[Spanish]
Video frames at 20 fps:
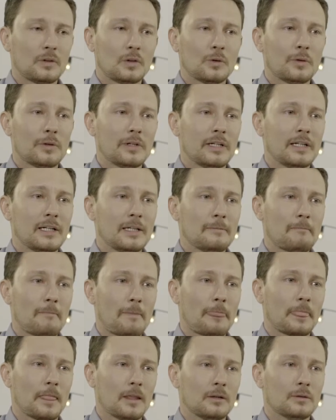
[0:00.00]
Tuve
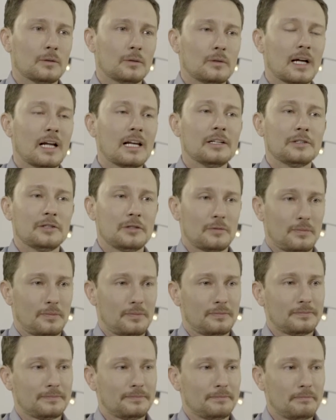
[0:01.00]
una lesión
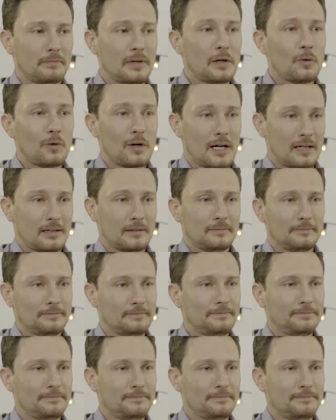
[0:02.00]
medular